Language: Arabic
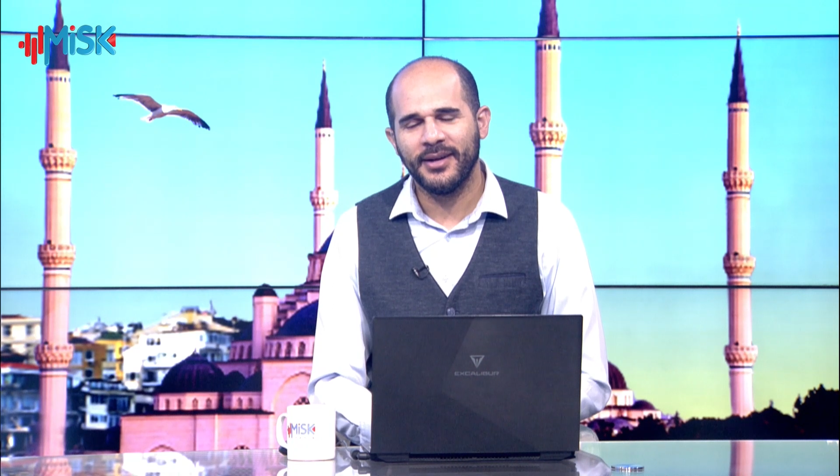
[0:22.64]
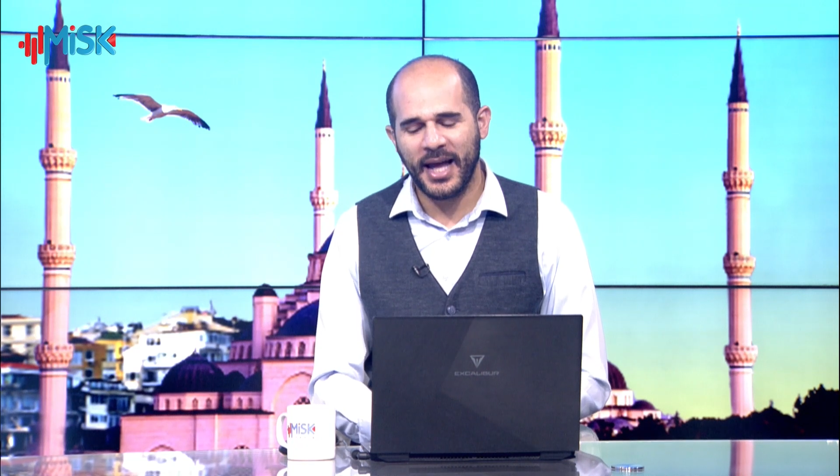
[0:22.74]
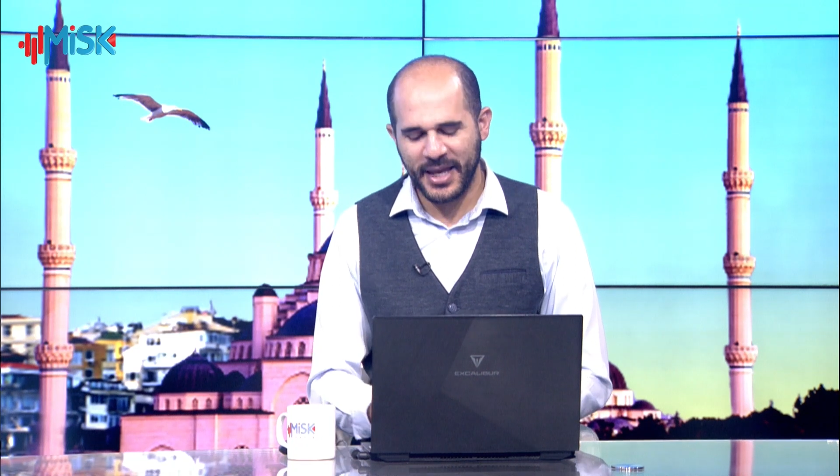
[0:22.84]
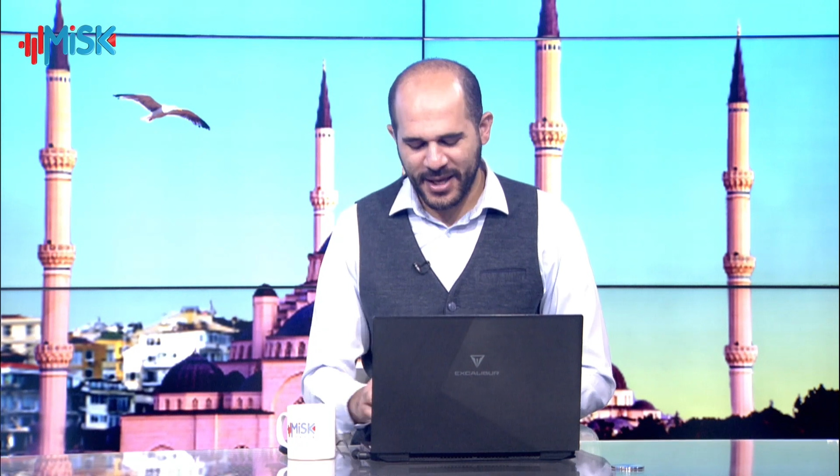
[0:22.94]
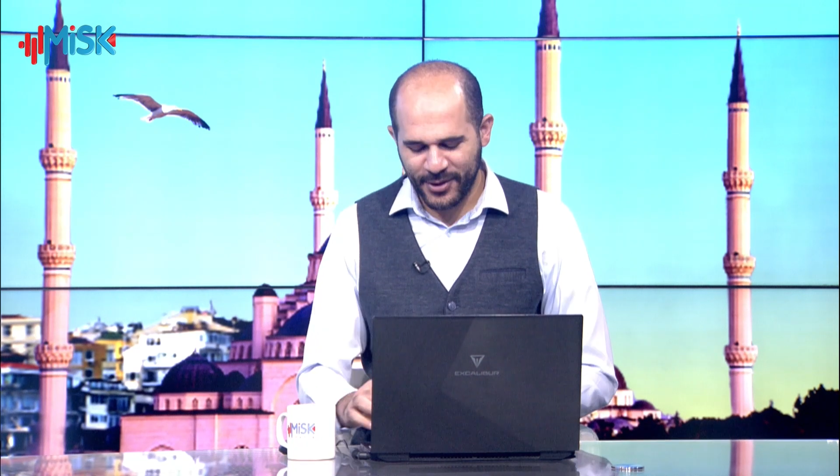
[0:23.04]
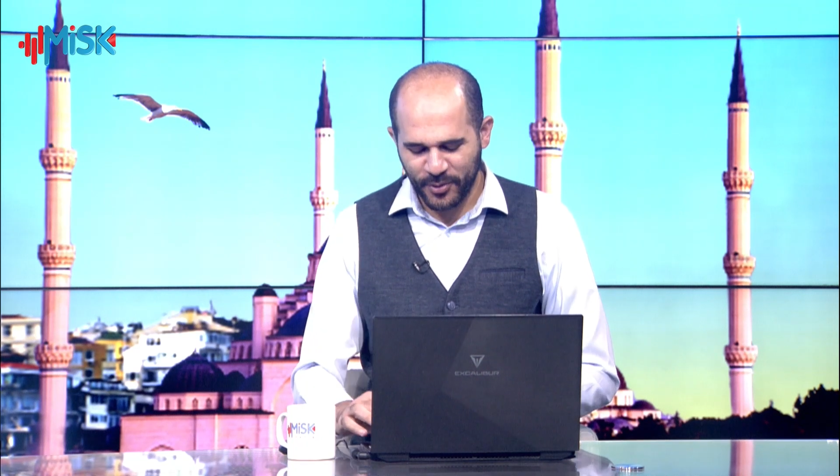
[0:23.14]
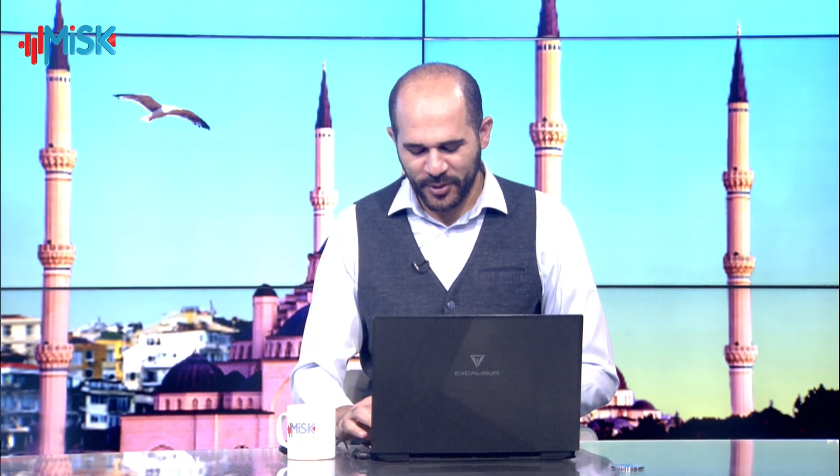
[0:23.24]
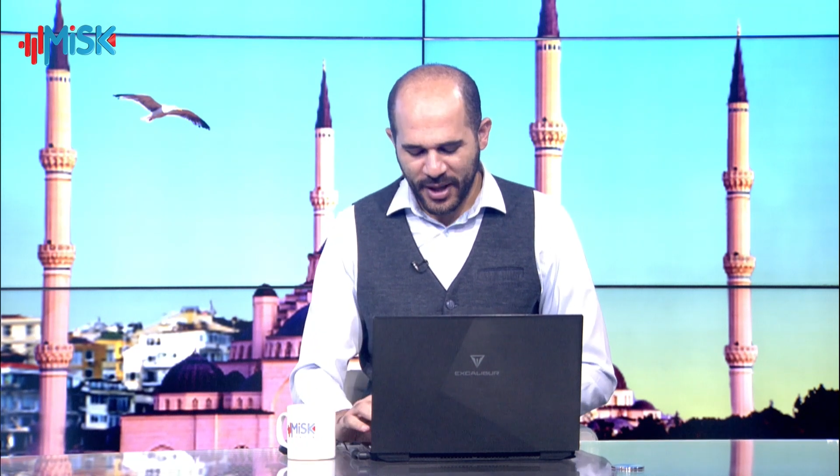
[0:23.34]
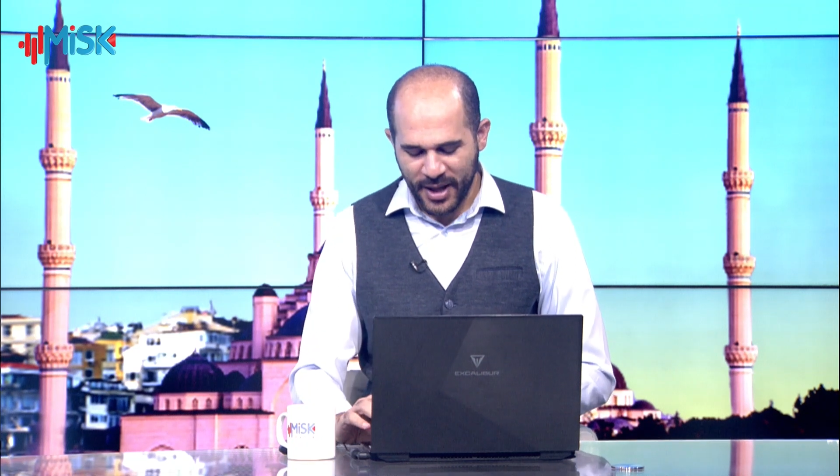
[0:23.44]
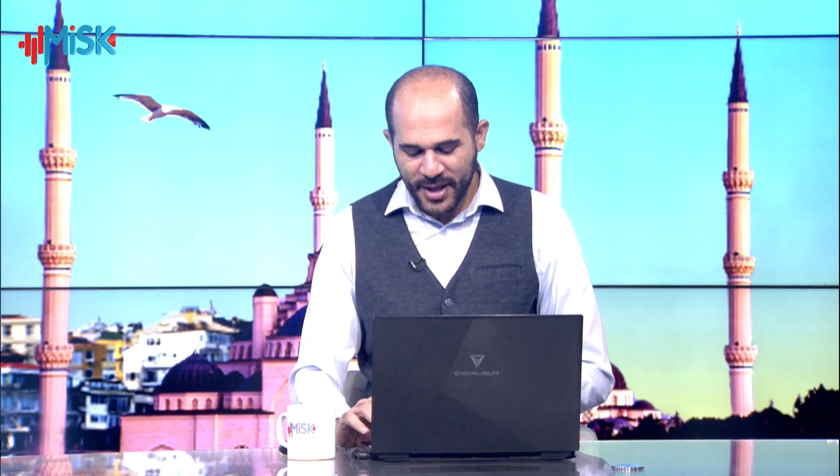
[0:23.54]
حياكم
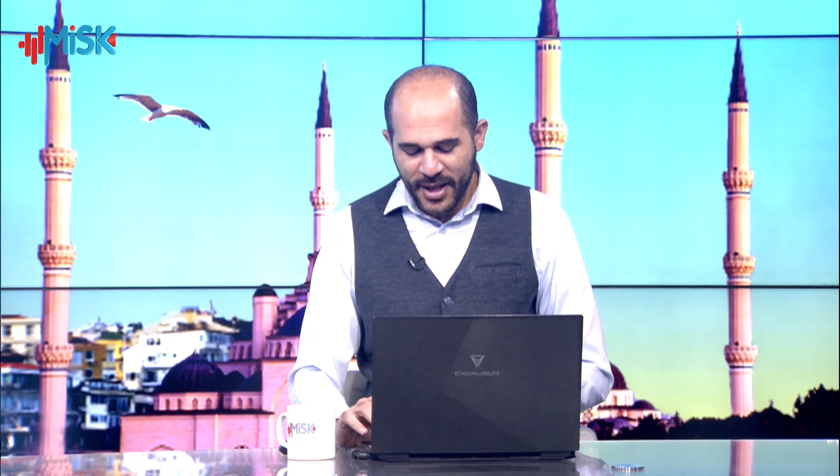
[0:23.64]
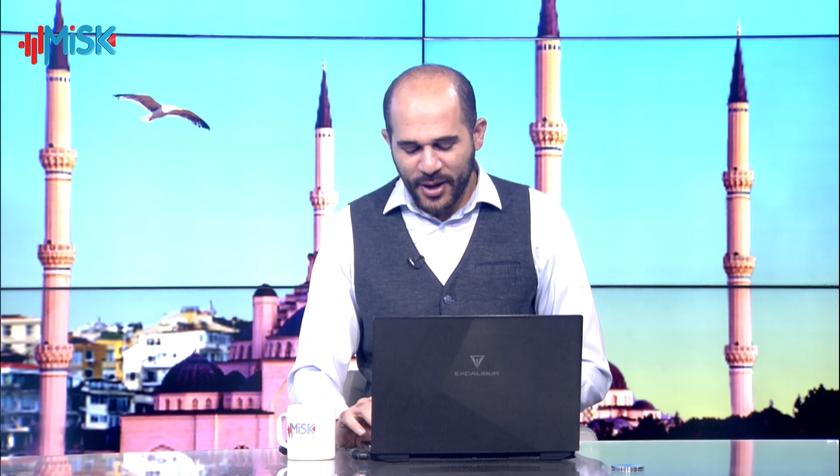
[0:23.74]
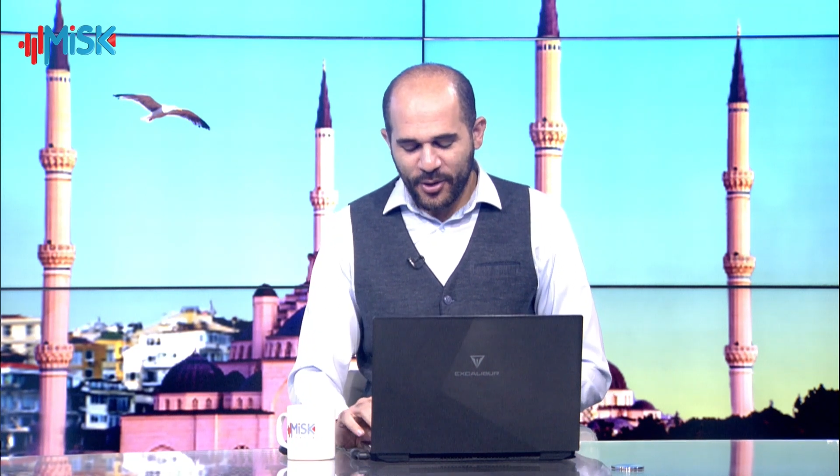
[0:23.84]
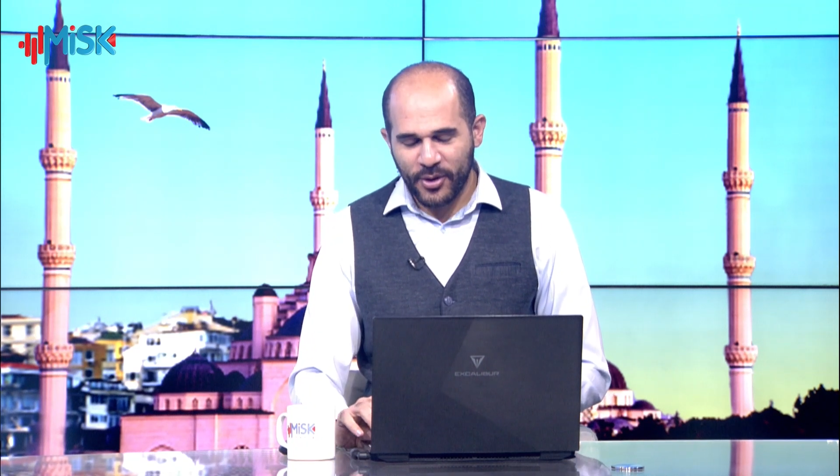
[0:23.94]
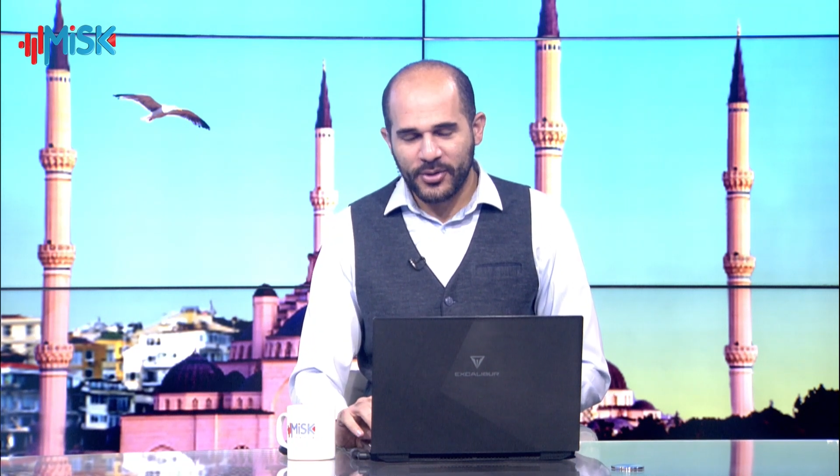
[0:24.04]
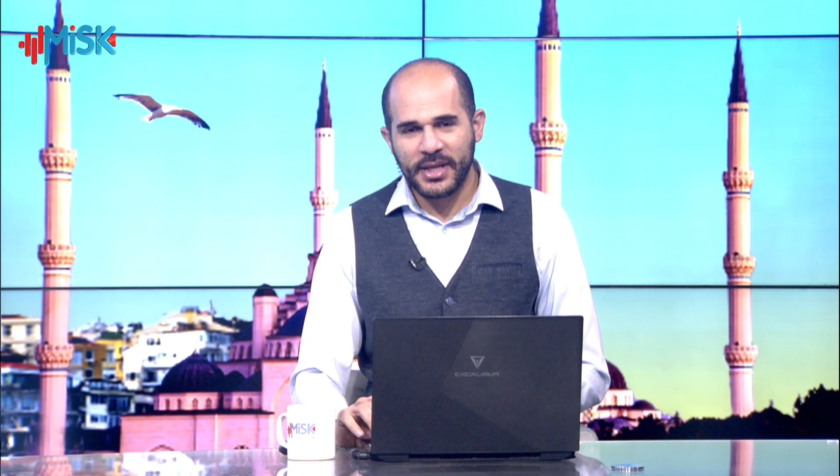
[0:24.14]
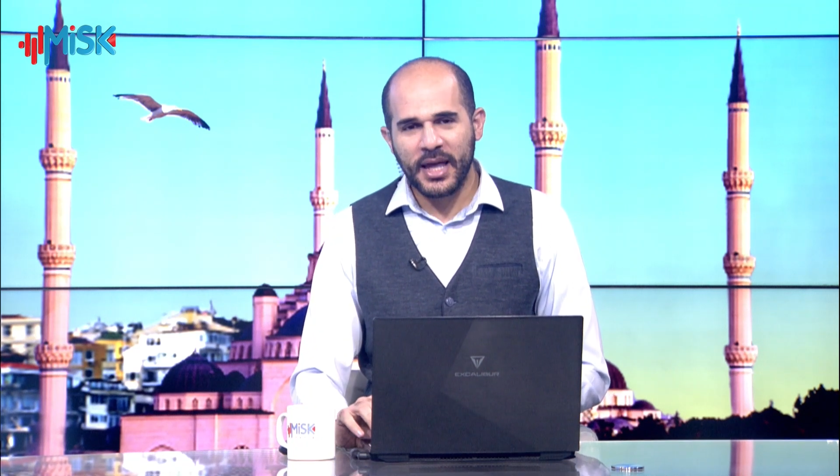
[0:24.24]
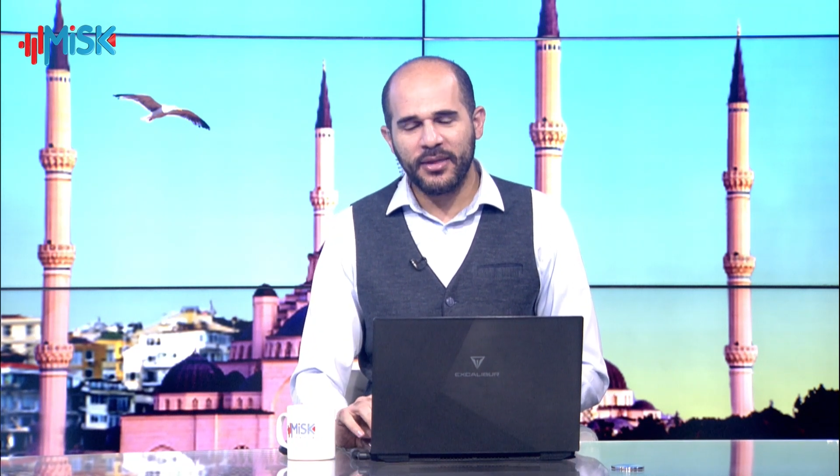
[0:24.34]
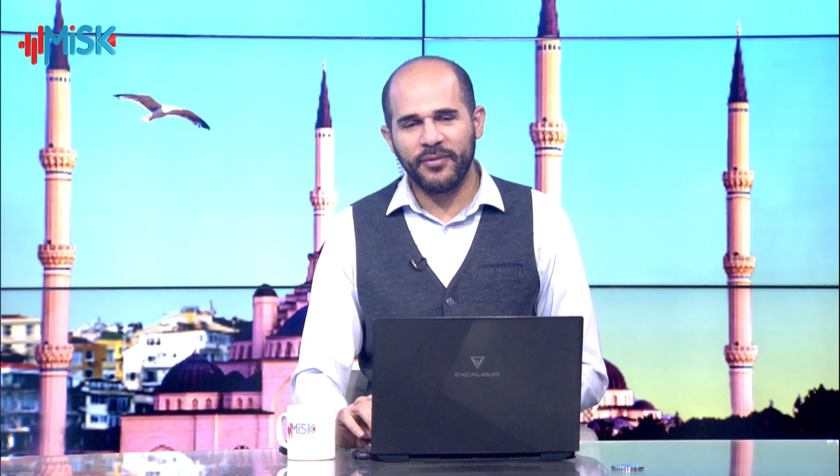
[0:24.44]
الله استاذ